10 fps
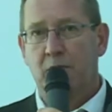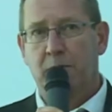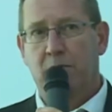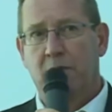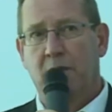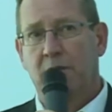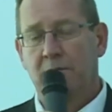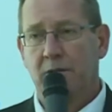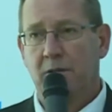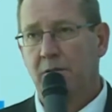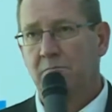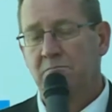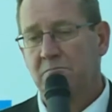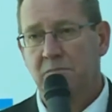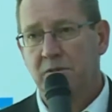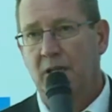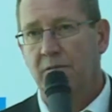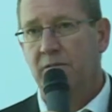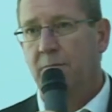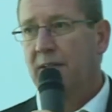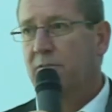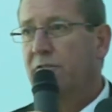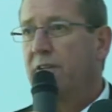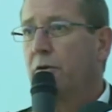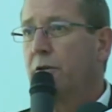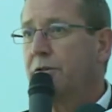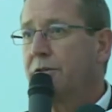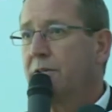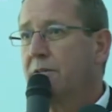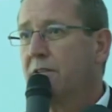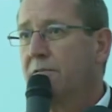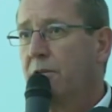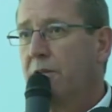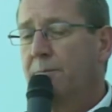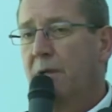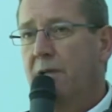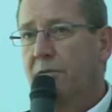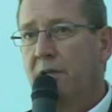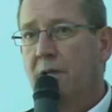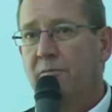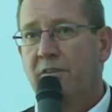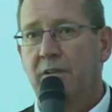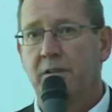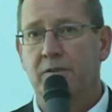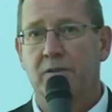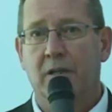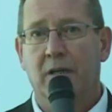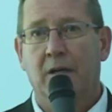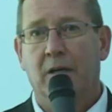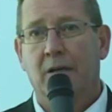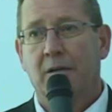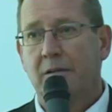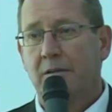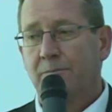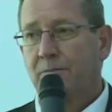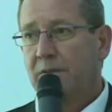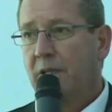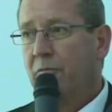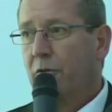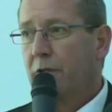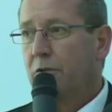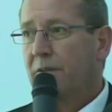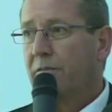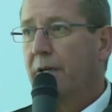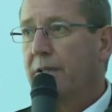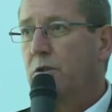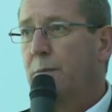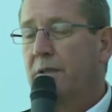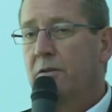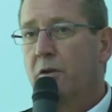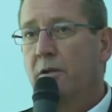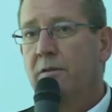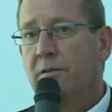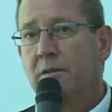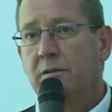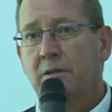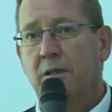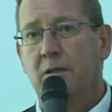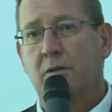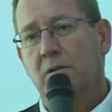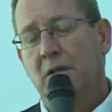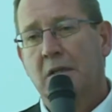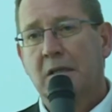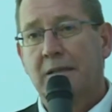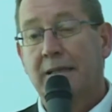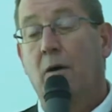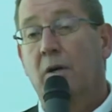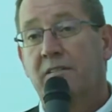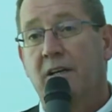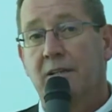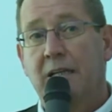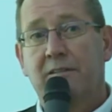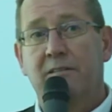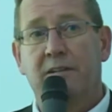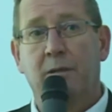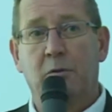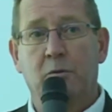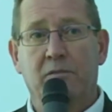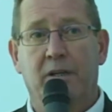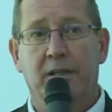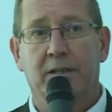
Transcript: ich bin sogar ähm, teilweise maßlos enttäuscht. Was wir dort abgeliefert haben, war nicht ähm, dem würdig, was wir eigentlich spielen können. Genau. Genauer gesagt, die letzten zehn Minuten waren